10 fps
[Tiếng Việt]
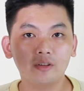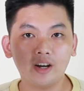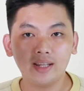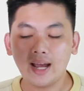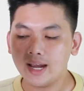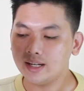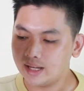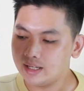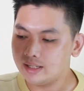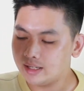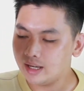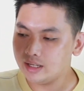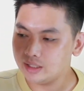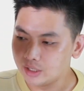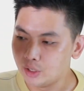Crane 2 này,
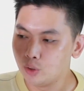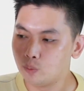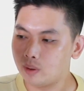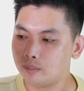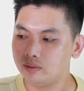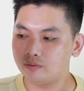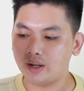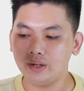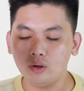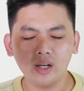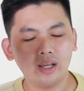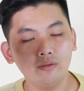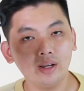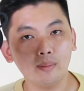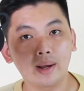cái điều mà mình phải nói ngay
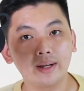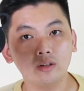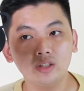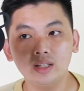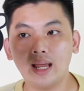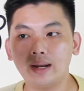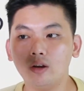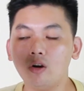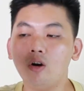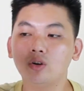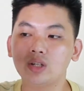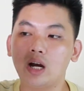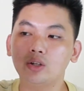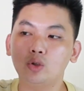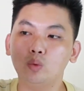với các bạn đó chính là nó có hỗ
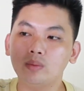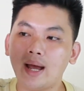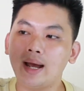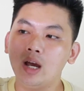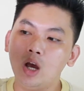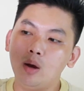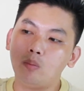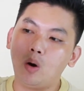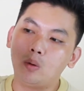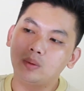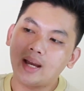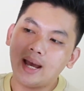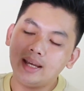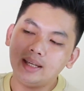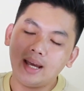trợ cho chúng ta một
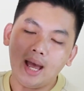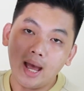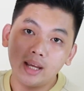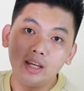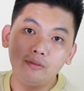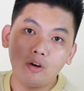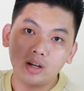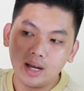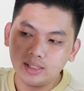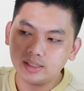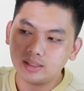cái AI Focus